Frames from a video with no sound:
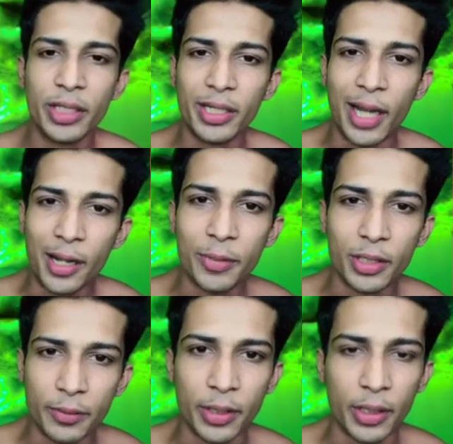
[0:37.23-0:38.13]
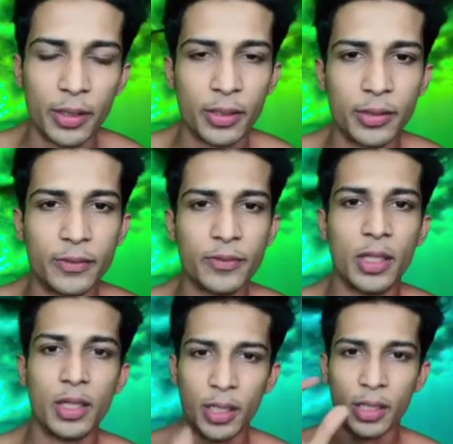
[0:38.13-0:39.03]
तेरी गांड में दम है ना
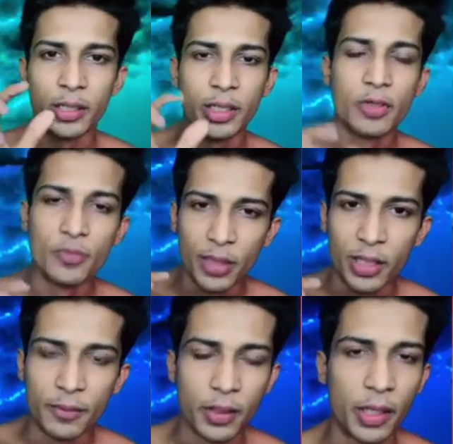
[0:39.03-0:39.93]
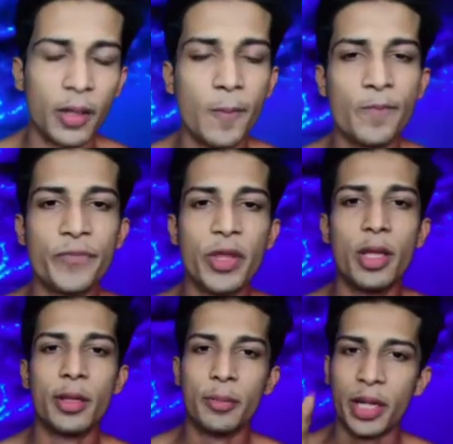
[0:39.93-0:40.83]
अगर तेरे उसमें दम है ना
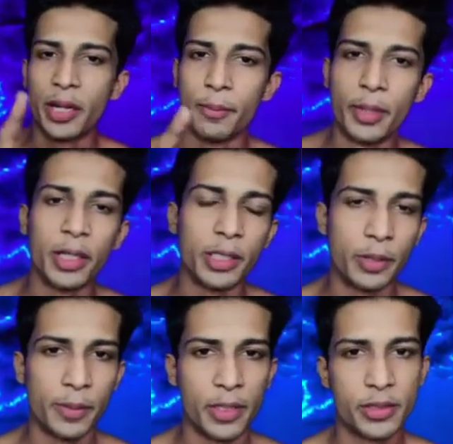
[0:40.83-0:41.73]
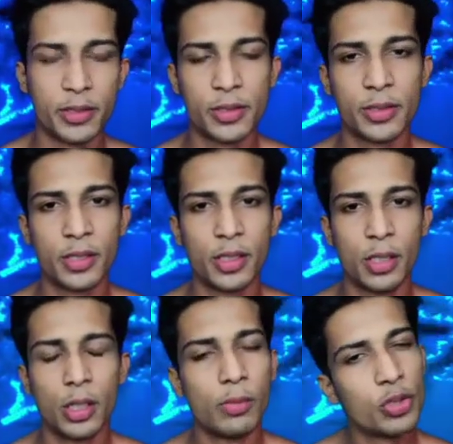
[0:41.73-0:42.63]
मेरा नंबर है तेरे पास
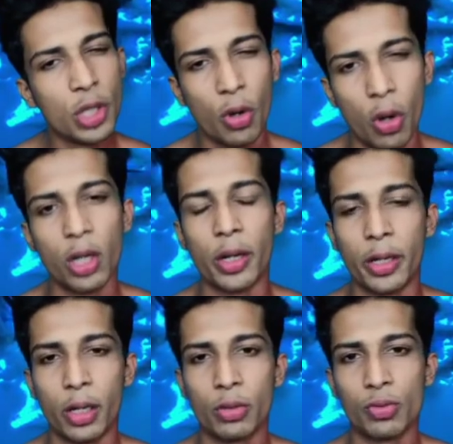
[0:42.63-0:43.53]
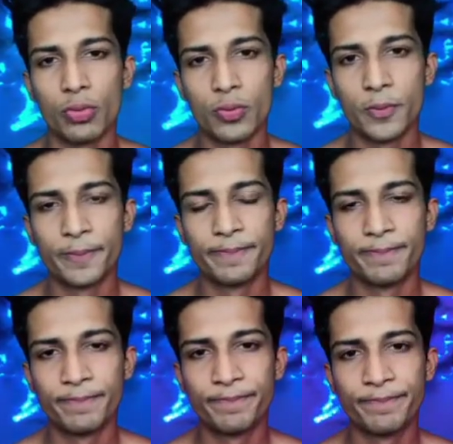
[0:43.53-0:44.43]
मुझे कॉल कर यार तू
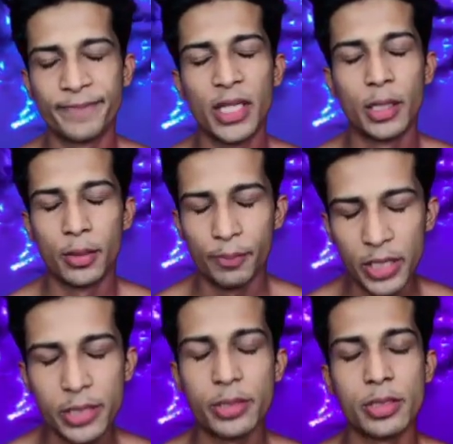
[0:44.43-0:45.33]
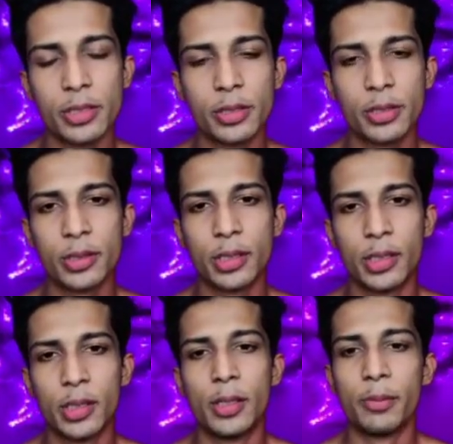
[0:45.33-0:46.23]
प्लीज़
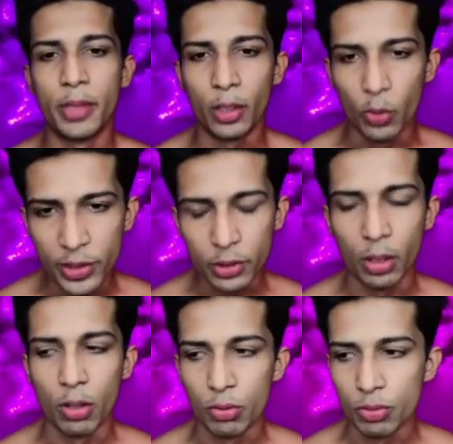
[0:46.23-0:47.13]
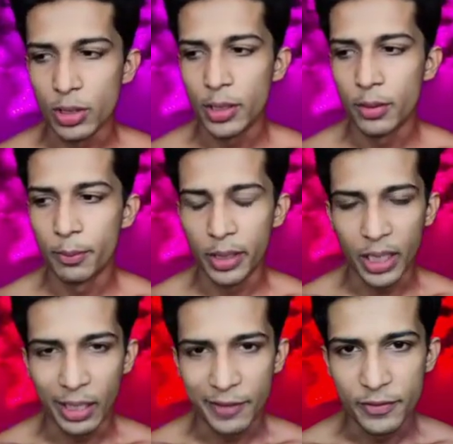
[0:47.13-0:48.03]
मैं रिक्वेस्ट कर रहा हूँ तुझे मैं
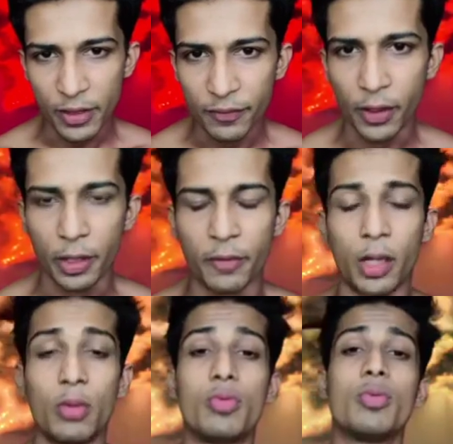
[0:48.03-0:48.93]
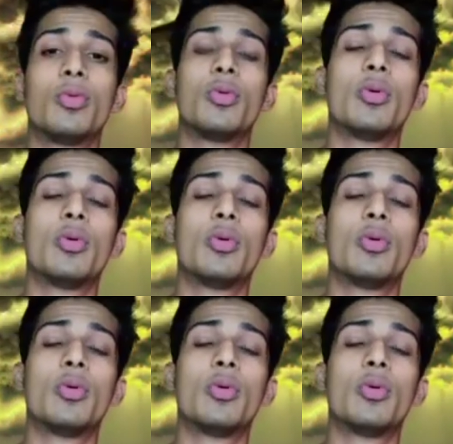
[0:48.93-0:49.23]
ये लाइफ सेव करने वाला हूँ